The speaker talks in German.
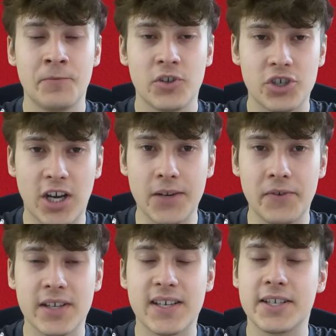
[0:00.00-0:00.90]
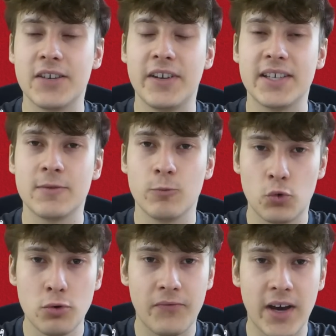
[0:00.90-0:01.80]
Startelf interessant gewesen.
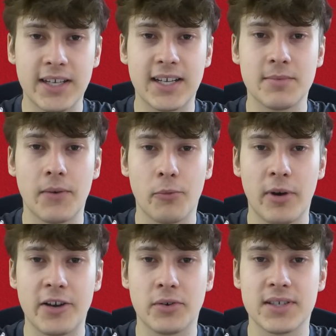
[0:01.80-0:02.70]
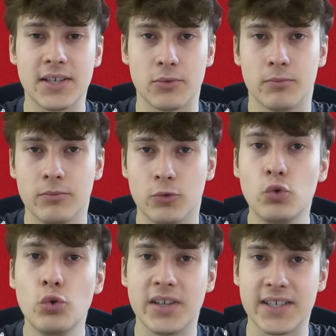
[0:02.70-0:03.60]
Gut fand ich, dass Mafropanos, also
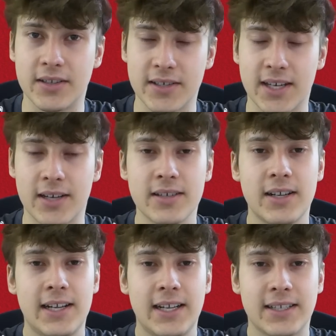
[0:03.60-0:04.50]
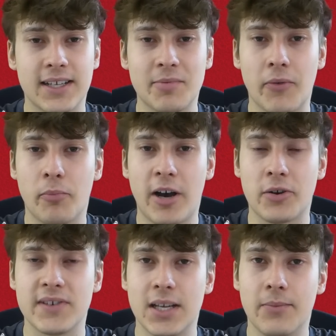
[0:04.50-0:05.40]
Gutes interessant, dass
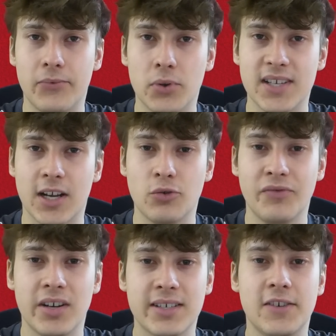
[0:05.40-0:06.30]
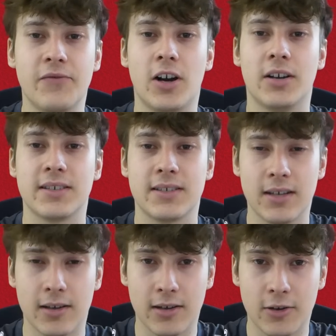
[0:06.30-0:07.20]
Mavropanos eben für Zagadou wieder drin war
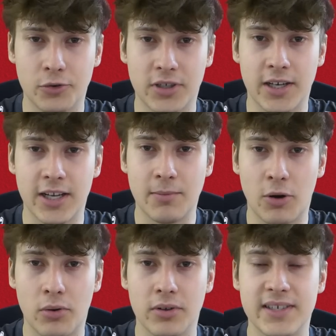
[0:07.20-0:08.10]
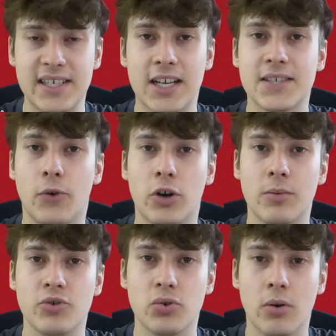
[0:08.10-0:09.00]
äh, und dann eben auch ein Silas vorne
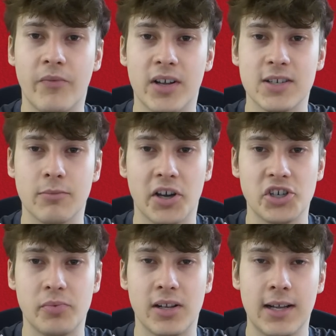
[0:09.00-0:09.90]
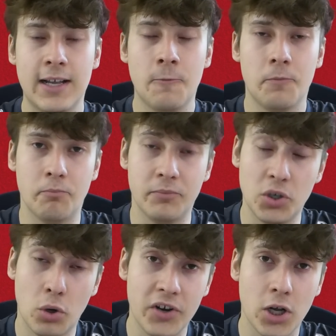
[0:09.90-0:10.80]
im Sturm war zum Beispiel.
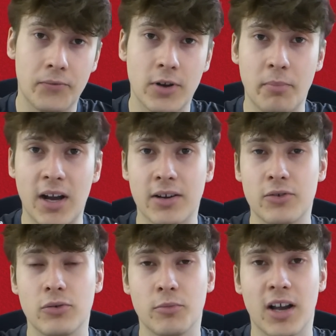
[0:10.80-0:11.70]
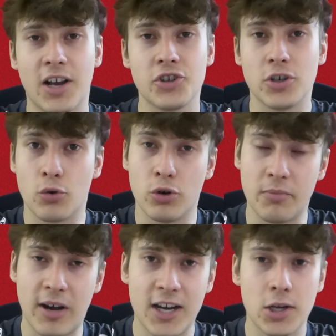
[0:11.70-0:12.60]
Mio wieder auf der Bank, überraschend, auch
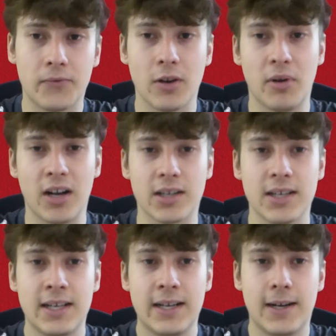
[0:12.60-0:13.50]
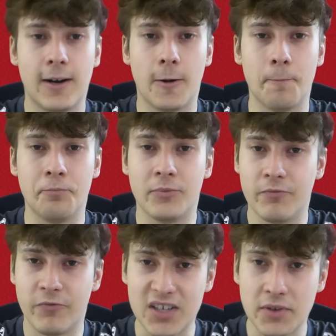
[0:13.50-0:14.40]
Koulibaly auf der Bank. Ähm,
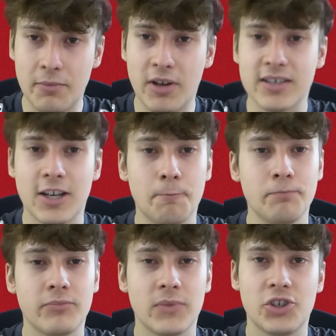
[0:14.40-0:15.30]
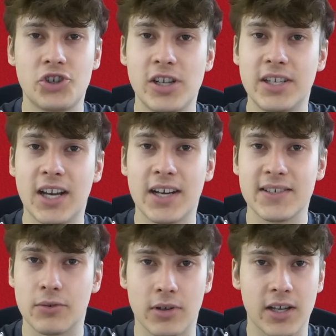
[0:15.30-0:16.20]
was wir gemerkt haben, Chil
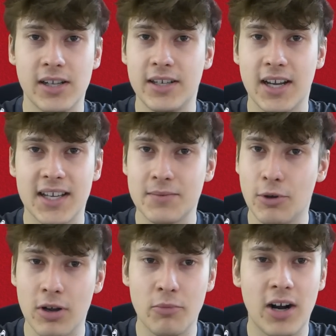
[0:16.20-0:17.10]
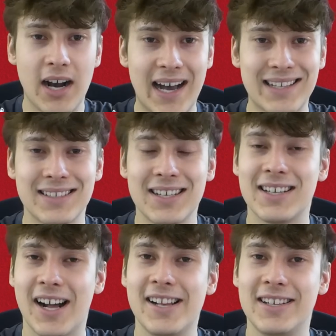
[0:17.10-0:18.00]
Diaz oder Chil Diaz, wie auch immer, hat einen
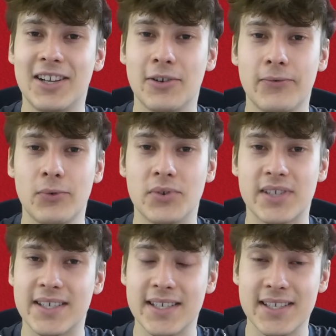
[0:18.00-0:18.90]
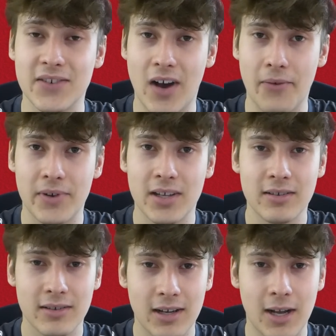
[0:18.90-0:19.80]
geilen linken Fuß. Das ist eine
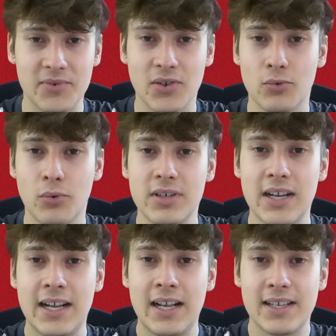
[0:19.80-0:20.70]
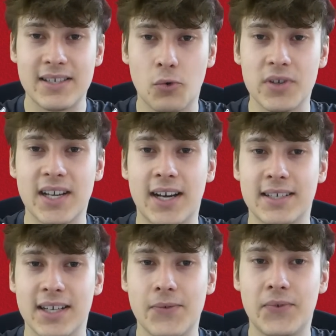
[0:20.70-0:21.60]
Waffe, absolut. Sosa
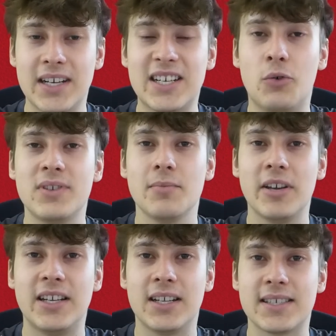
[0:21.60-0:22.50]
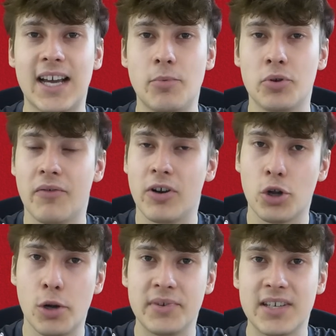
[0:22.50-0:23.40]
trifft genau zum richtigen Zeitpunkt. Da war
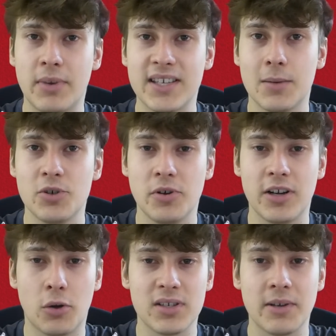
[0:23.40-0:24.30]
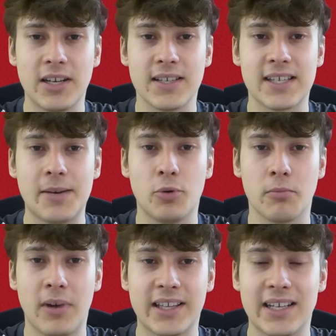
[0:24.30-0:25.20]
Köln ein bisschen besser im Spiel, genau zum richtigen
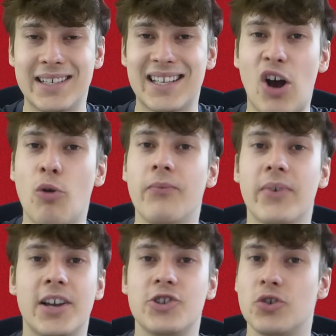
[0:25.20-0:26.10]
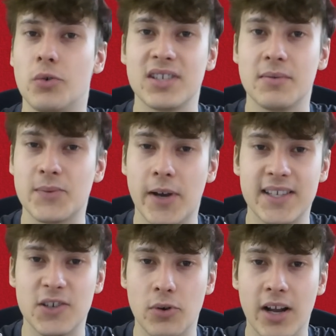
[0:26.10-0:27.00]
Zeitpunkt. Macht er den Traumfreistoß zum 2
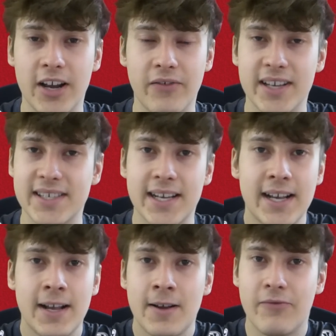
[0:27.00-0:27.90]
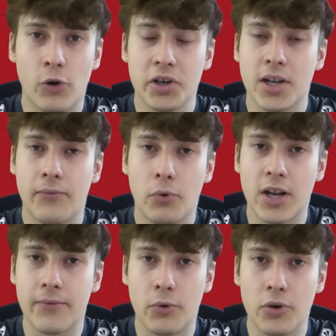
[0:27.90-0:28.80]
zu 0 rein. Weißt du, Woche davor,
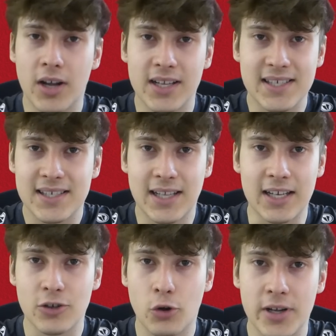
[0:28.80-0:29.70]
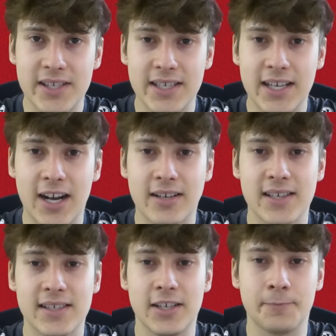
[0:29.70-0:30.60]
davor noch ans Lattenkreuz gejagt,
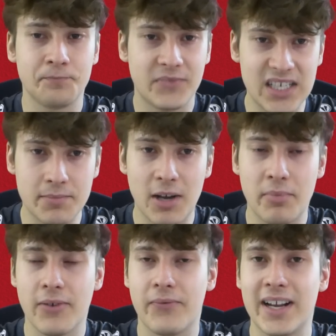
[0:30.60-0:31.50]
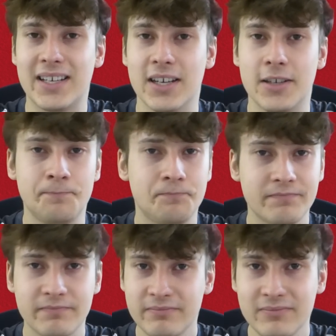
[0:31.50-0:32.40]
das Ding. Diesmal perfekt drin
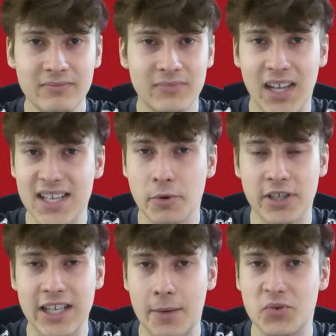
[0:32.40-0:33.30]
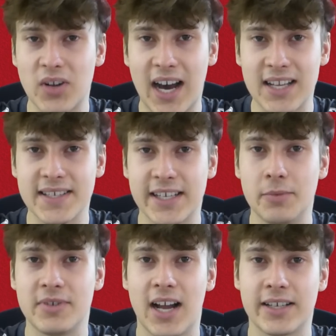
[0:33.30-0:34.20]
dass wirklich absolut alles an
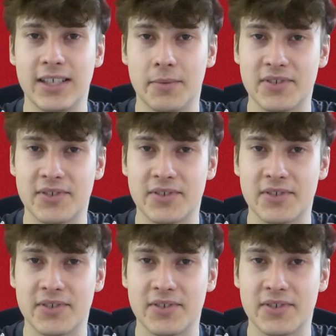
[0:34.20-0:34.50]
dem Tag ging, haben